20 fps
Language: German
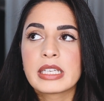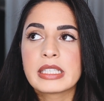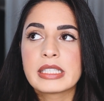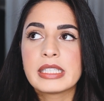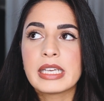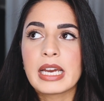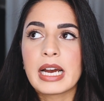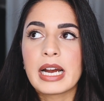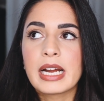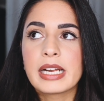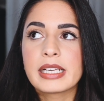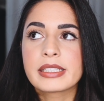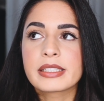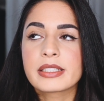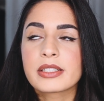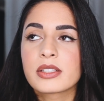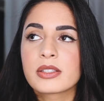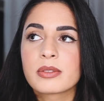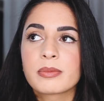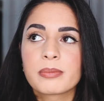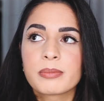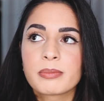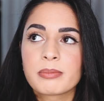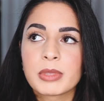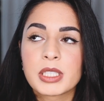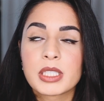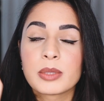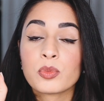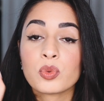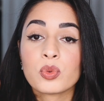die halt
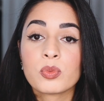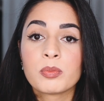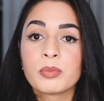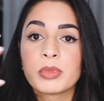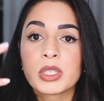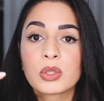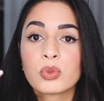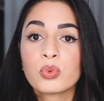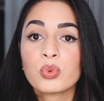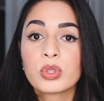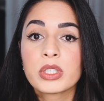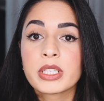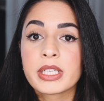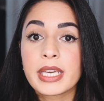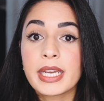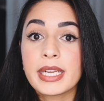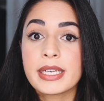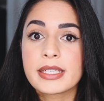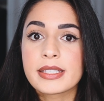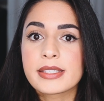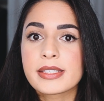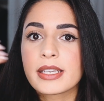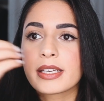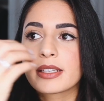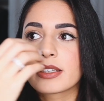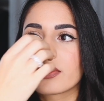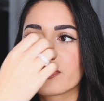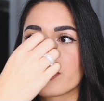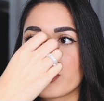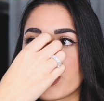mit, dem, mit guten Genen
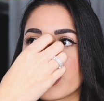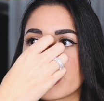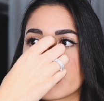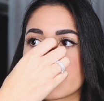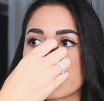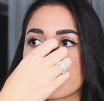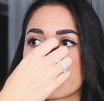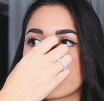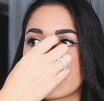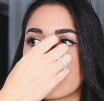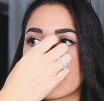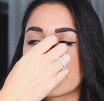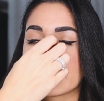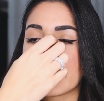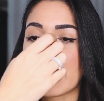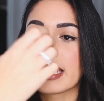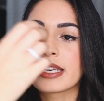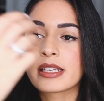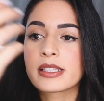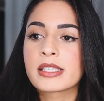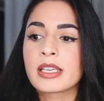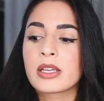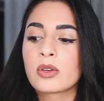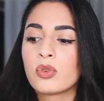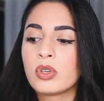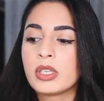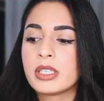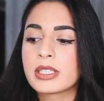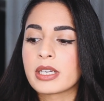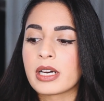gesegnet worden sind, die halt keine
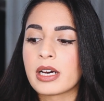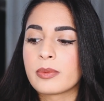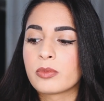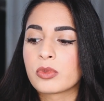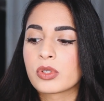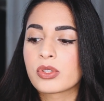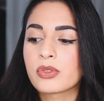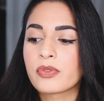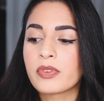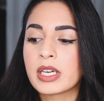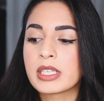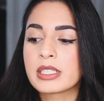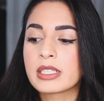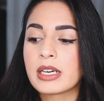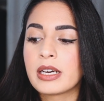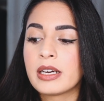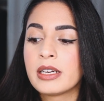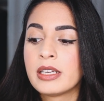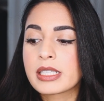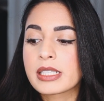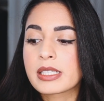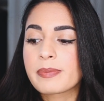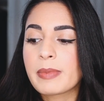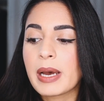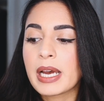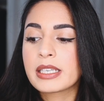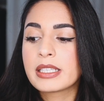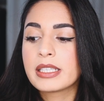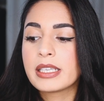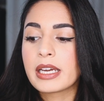Zellulite haben und so weiter, das
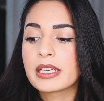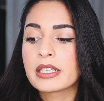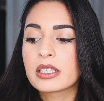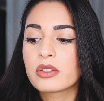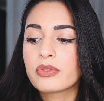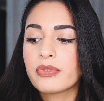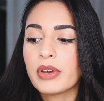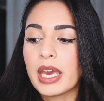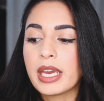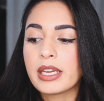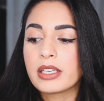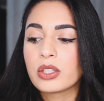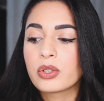macht die ja nicht fake.